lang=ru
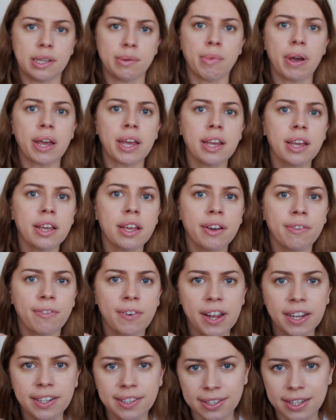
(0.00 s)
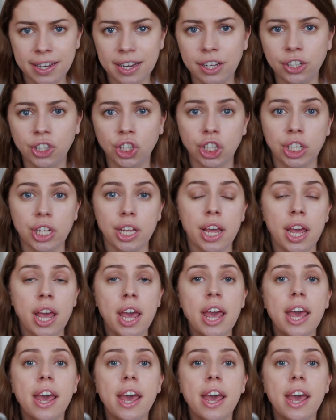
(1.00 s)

мои рефлексии личные,